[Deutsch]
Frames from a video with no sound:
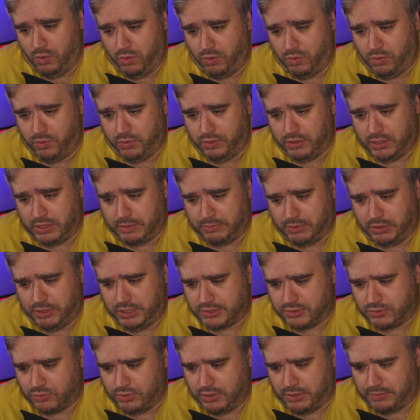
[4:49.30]
Und aber
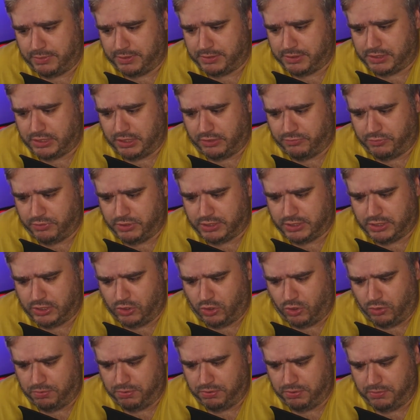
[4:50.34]
jetzt unabhängig davon, ich
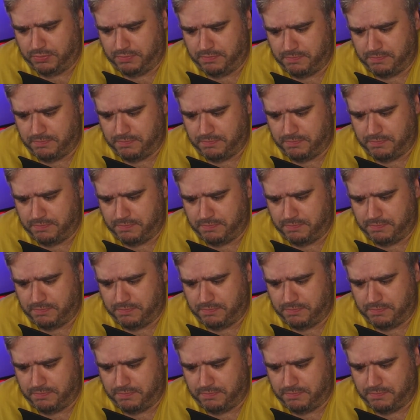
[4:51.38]
glaube,